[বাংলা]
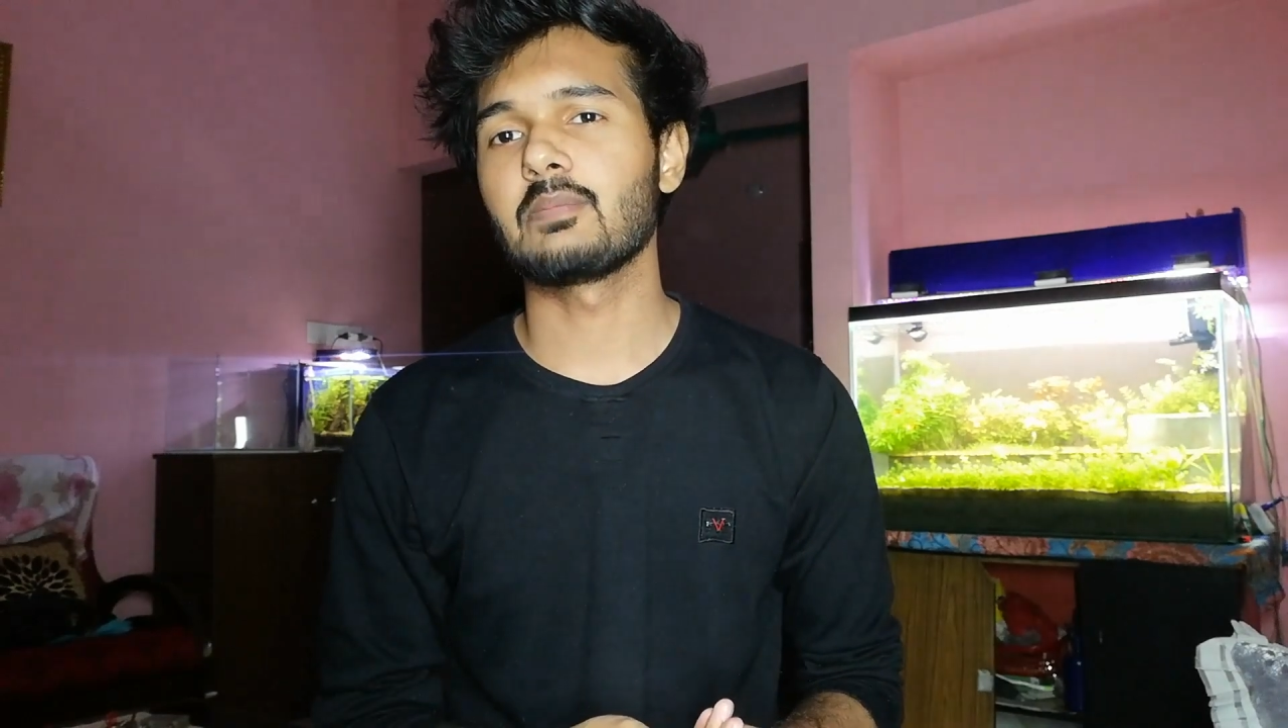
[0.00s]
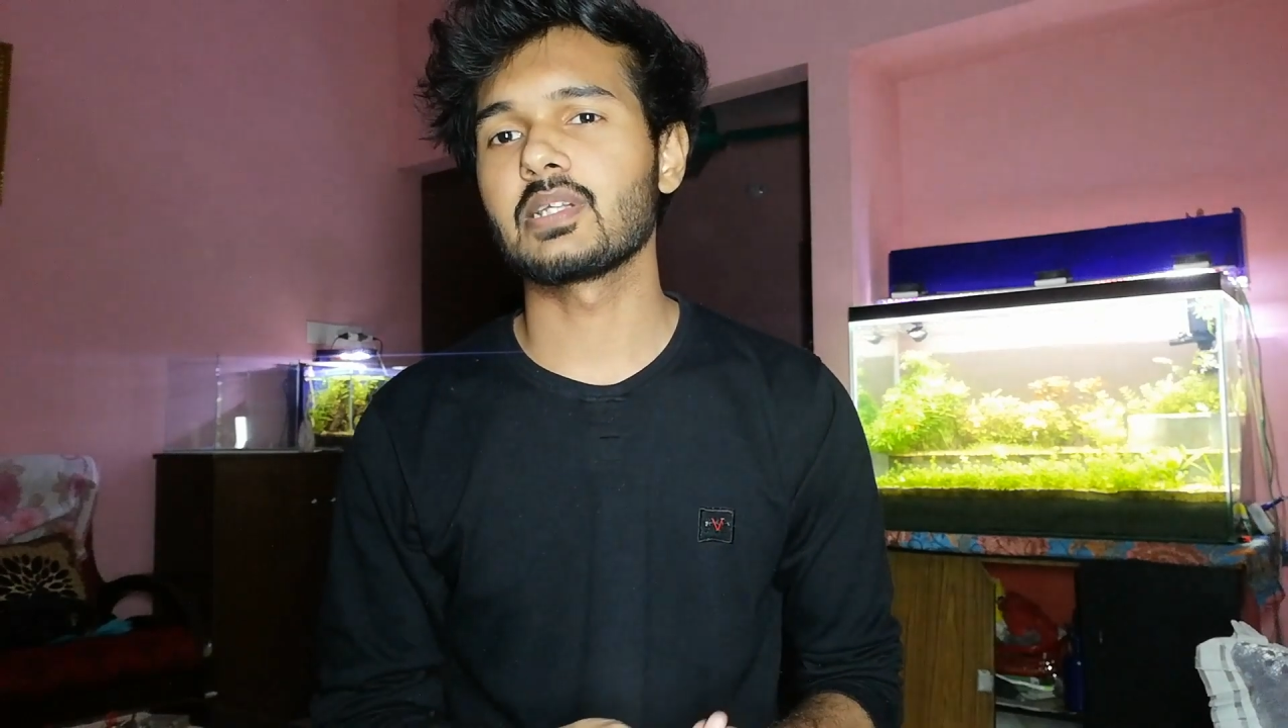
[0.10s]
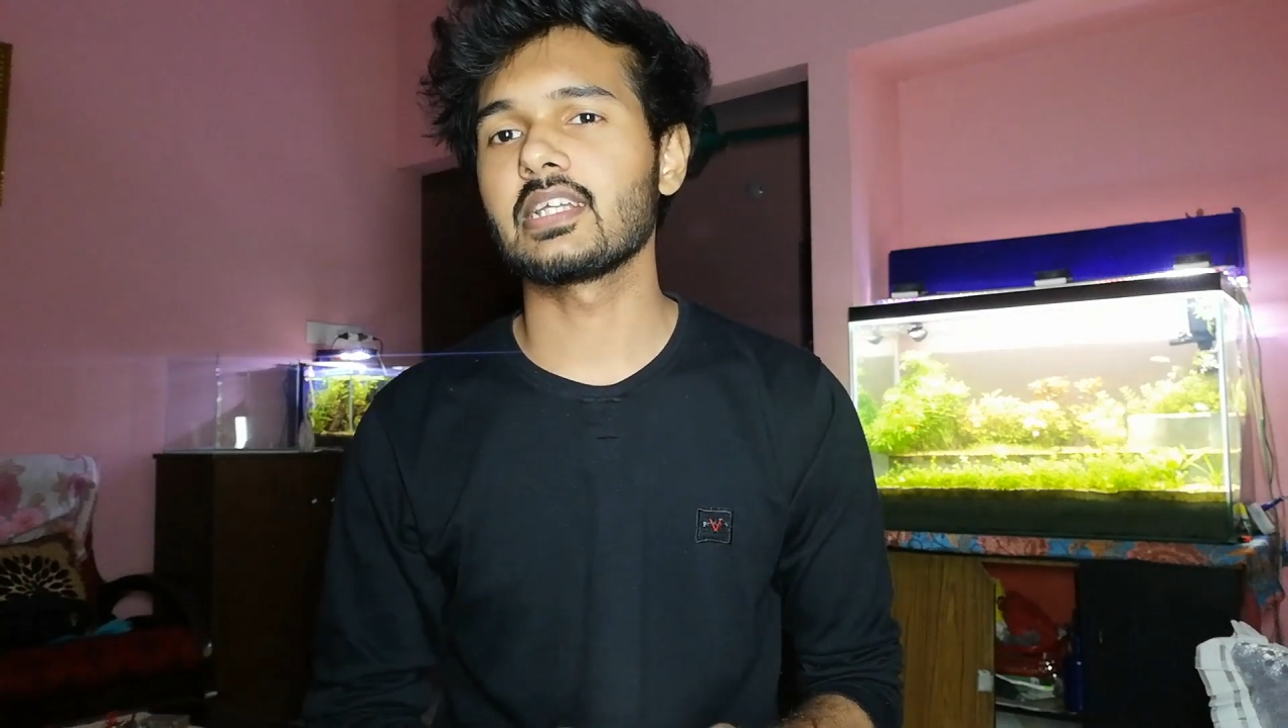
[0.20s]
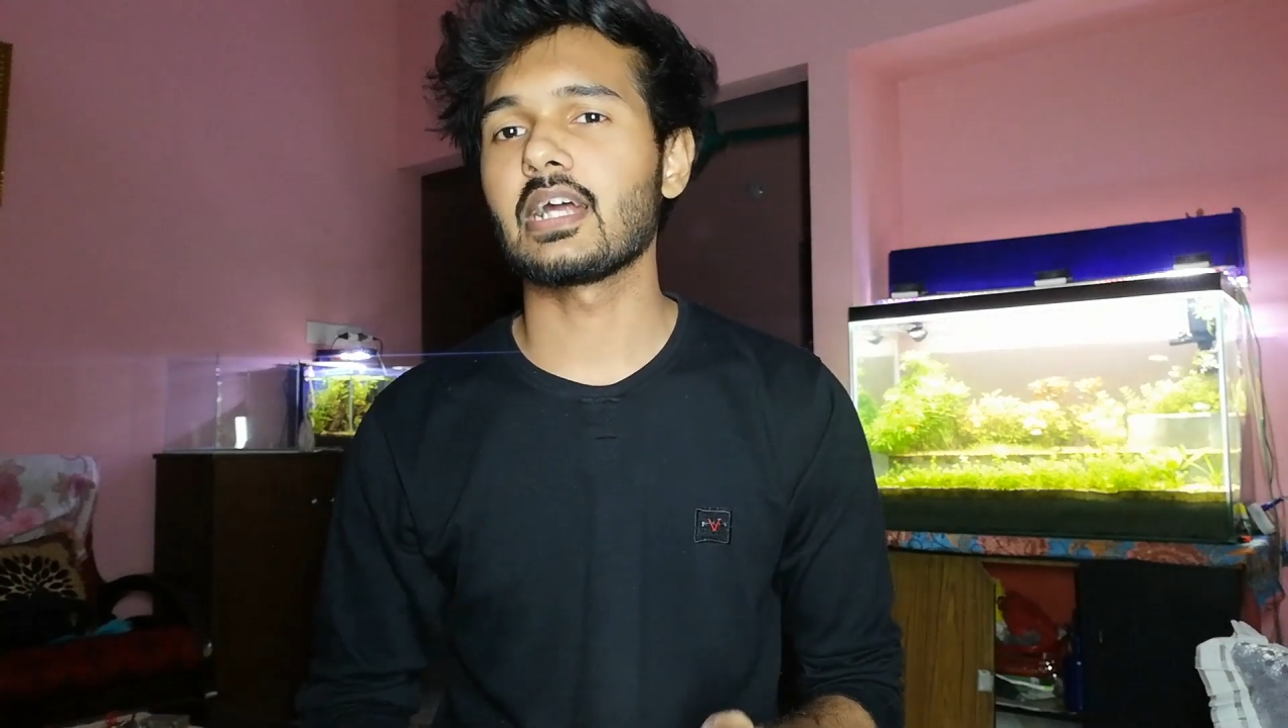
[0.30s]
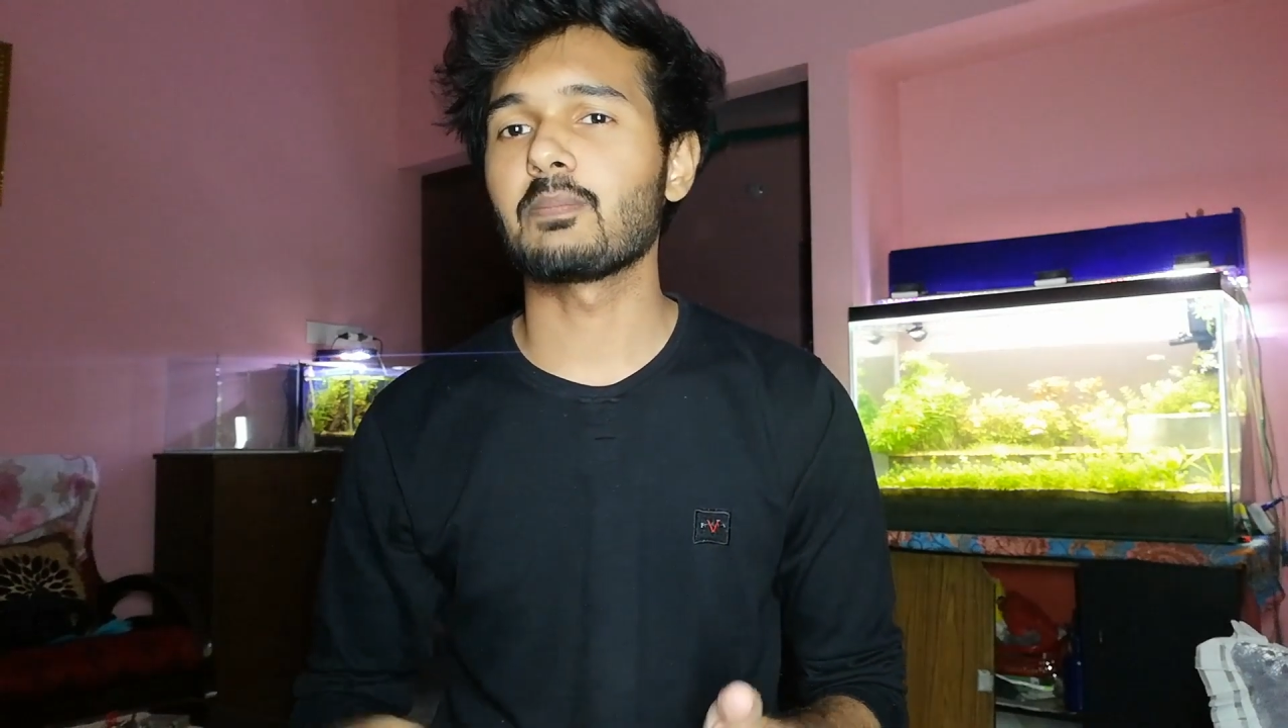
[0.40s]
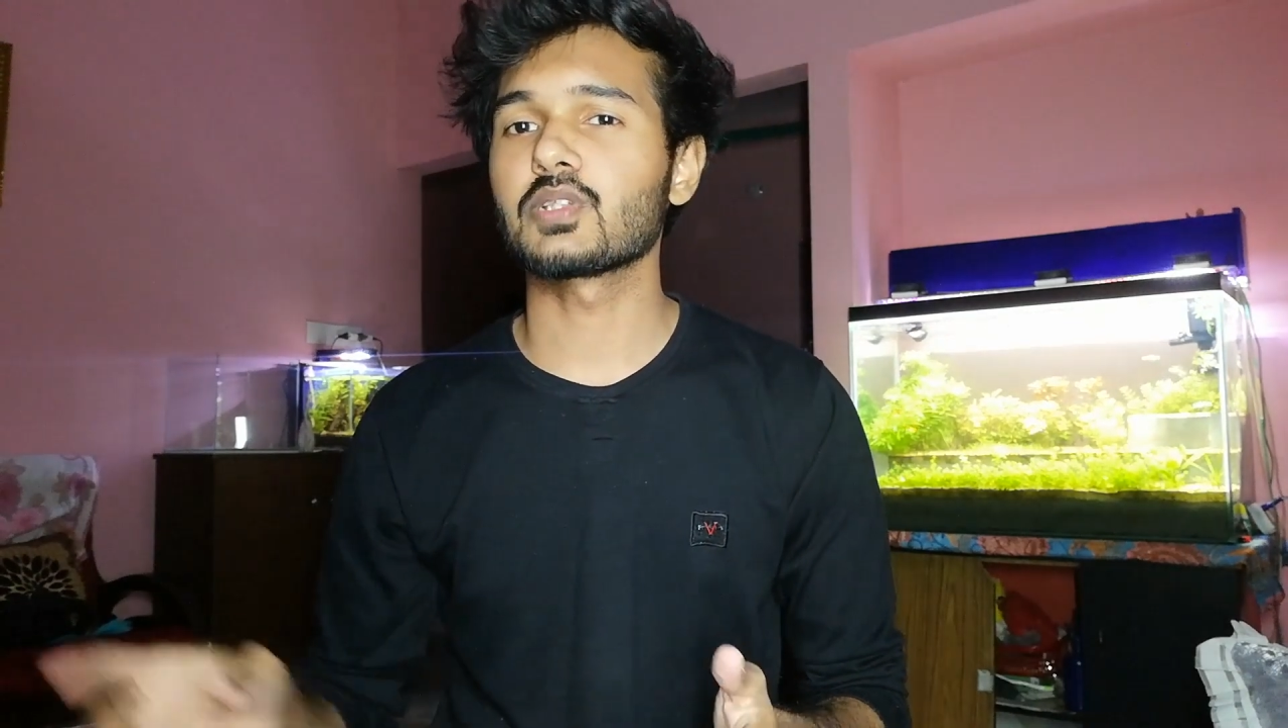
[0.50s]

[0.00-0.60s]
আমাদের